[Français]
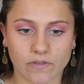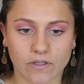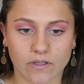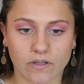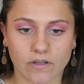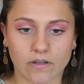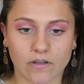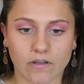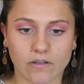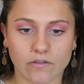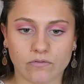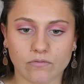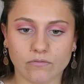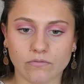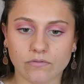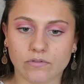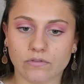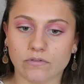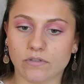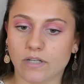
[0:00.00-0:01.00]
Euh,
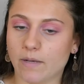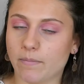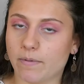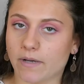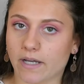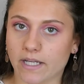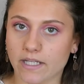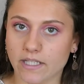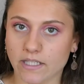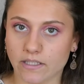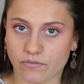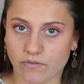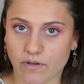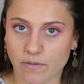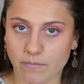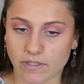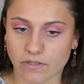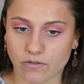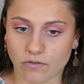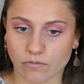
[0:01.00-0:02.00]
donc là, pareil, les
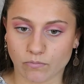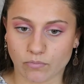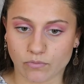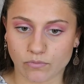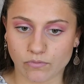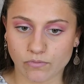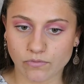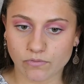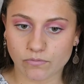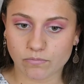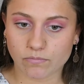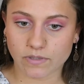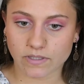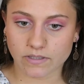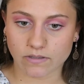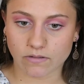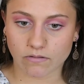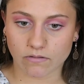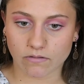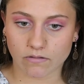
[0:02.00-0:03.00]
femmes, elles donnent plus
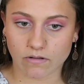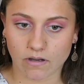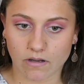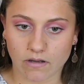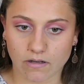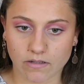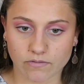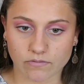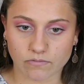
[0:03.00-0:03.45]
parce qu'elles euh,